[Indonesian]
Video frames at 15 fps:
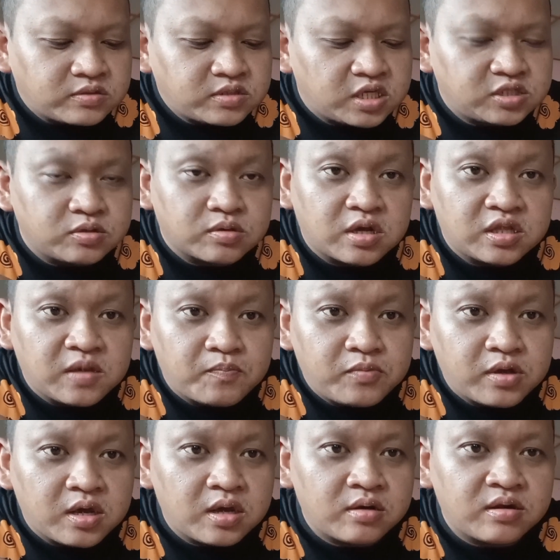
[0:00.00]
Saya suka dia
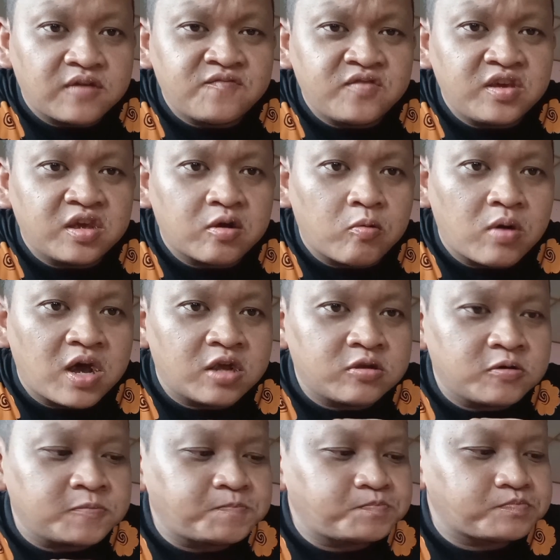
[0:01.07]
punya gravy, kuah
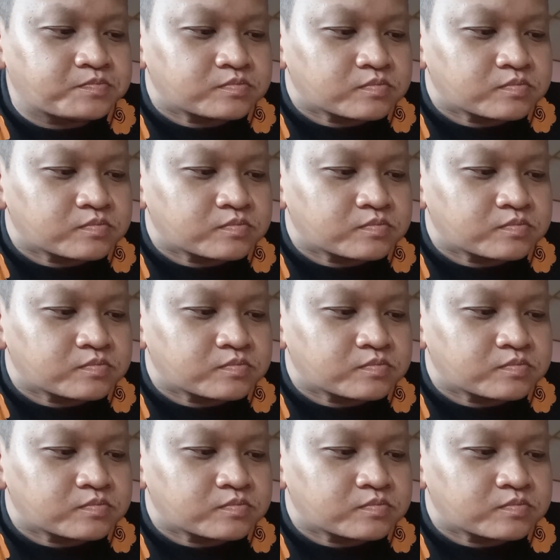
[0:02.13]
no?